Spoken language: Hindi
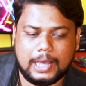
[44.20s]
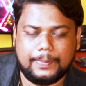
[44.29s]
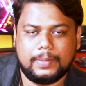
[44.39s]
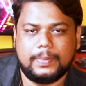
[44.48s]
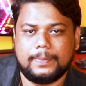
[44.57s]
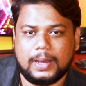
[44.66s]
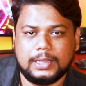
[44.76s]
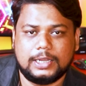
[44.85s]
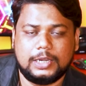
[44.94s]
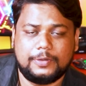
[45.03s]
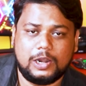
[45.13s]
यहाँ पे मैं
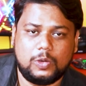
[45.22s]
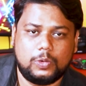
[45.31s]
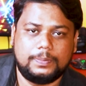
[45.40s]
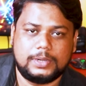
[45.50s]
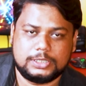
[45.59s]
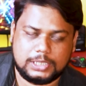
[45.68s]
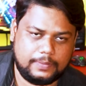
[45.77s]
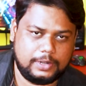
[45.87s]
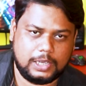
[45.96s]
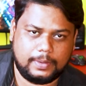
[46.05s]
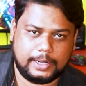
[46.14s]
बात करने वाला हूँ वन प्लस
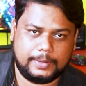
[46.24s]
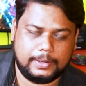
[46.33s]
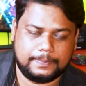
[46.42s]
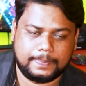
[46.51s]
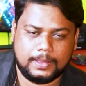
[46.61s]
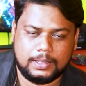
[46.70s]
इलेवन के बारे में